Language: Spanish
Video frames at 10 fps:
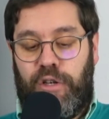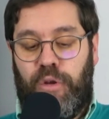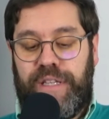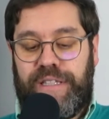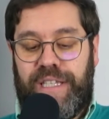
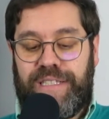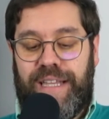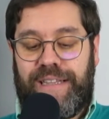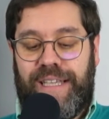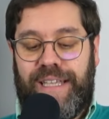Lo
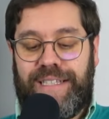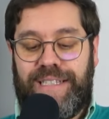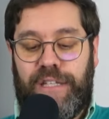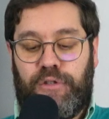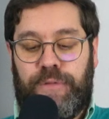interesante es que
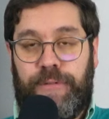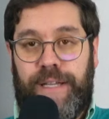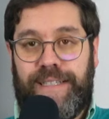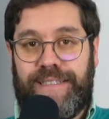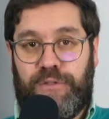si esto
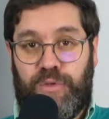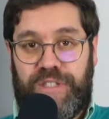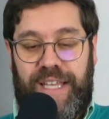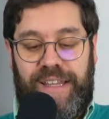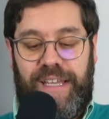
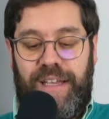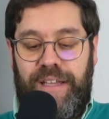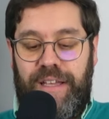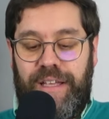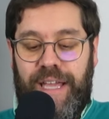sucede,
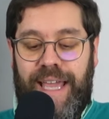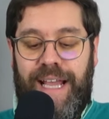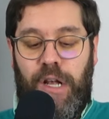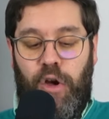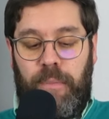
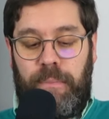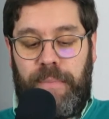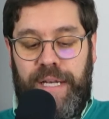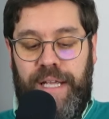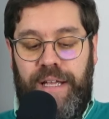el
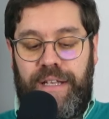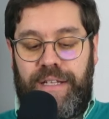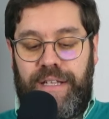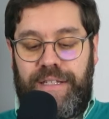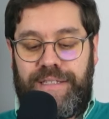hombre
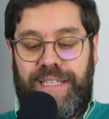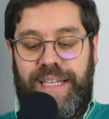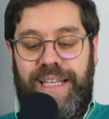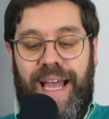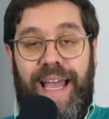
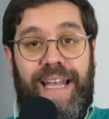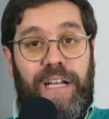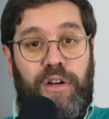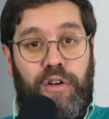sería el